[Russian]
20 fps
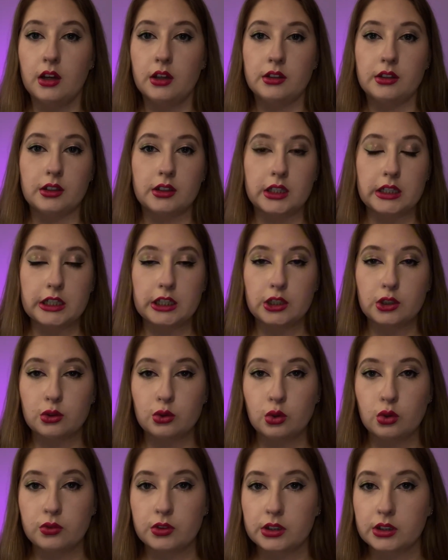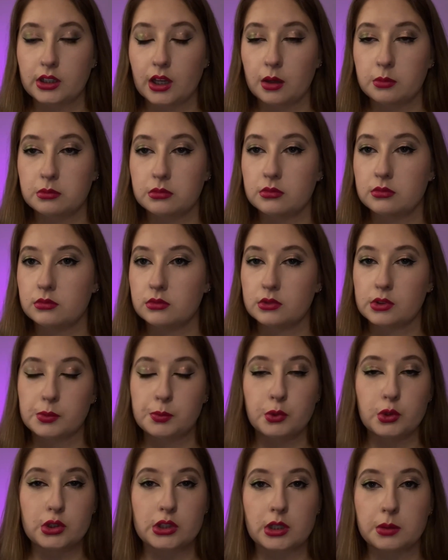Никаких новых там
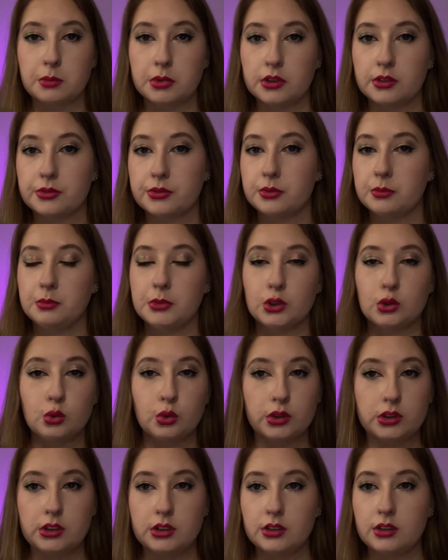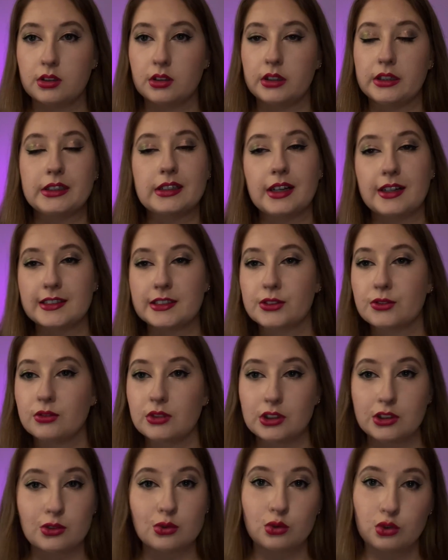способов, методик, лекарств
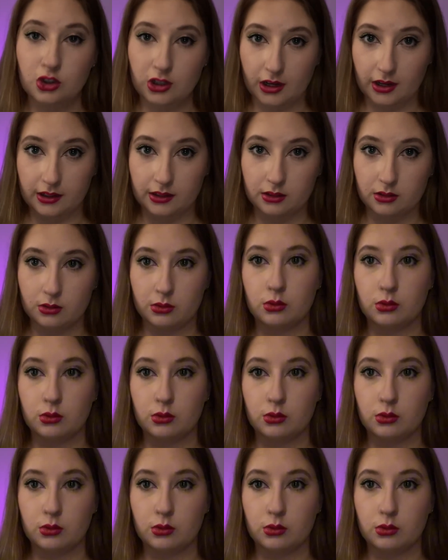не изучает.